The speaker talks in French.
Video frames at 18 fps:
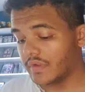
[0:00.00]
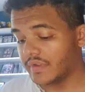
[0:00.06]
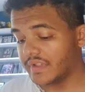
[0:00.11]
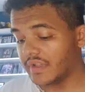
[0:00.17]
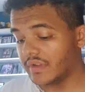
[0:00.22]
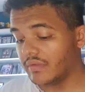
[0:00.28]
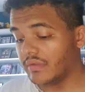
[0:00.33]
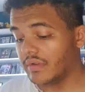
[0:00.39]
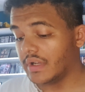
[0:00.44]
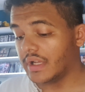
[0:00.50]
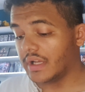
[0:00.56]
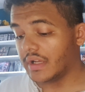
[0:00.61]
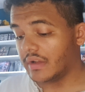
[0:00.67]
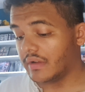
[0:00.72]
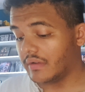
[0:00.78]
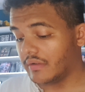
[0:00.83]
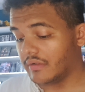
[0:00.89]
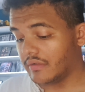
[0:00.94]
Ces
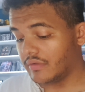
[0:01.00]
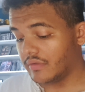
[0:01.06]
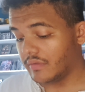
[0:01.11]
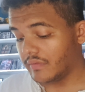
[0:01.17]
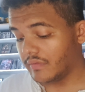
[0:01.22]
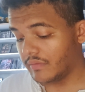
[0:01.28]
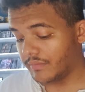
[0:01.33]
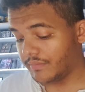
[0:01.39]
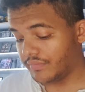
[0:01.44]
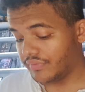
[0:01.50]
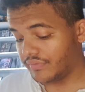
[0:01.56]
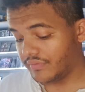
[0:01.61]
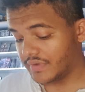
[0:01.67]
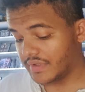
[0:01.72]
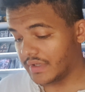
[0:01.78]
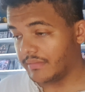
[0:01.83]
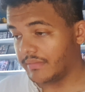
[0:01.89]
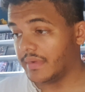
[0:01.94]
deux-là euh, ne vont
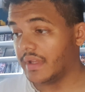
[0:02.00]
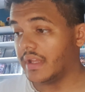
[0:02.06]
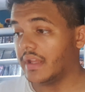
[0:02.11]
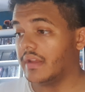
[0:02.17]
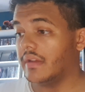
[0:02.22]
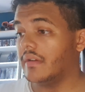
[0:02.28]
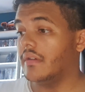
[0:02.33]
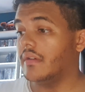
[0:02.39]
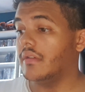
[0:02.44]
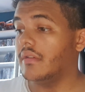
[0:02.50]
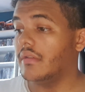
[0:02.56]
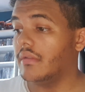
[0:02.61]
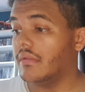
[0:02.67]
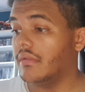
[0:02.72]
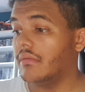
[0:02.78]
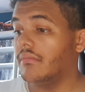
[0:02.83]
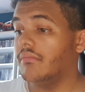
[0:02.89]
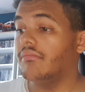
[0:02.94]
plus jamais euh,
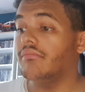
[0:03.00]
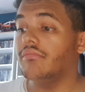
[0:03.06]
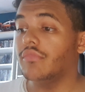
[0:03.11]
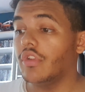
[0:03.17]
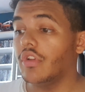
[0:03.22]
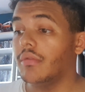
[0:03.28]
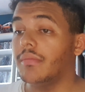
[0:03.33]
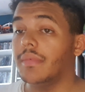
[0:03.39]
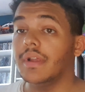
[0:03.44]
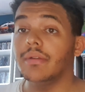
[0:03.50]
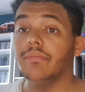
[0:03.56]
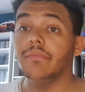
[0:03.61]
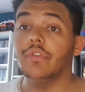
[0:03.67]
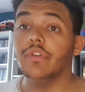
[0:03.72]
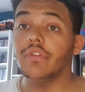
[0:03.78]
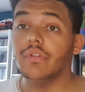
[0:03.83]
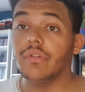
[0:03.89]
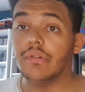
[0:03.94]

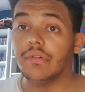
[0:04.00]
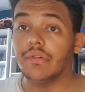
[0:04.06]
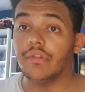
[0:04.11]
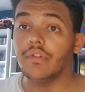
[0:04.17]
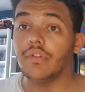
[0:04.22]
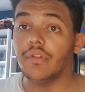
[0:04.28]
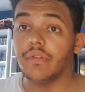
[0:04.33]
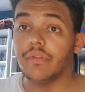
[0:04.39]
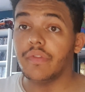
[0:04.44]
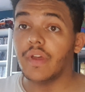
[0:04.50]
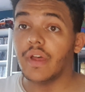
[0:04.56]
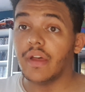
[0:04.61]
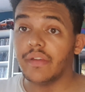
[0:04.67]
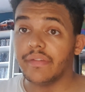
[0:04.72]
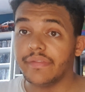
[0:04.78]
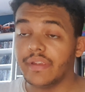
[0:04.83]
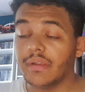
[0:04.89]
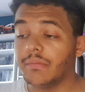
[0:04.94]
normalement euh,
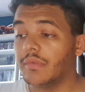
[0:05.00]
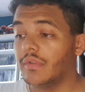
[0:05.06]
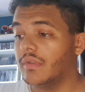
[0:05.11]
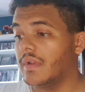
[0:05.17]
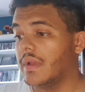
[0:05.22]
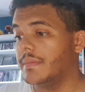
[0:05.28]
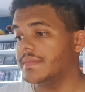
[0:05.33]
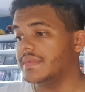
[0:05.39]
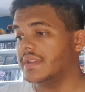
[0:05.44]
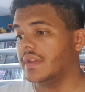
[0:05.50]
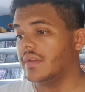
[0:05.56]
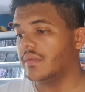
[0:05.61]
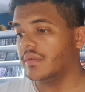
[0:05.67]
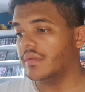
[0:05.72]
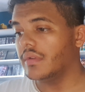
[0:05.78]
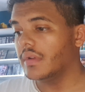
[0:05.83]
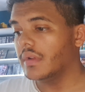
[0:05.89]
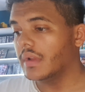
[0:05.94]
refaire un film dans le
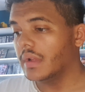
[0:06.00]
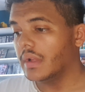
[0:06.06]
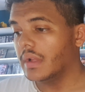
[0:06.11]
MCU.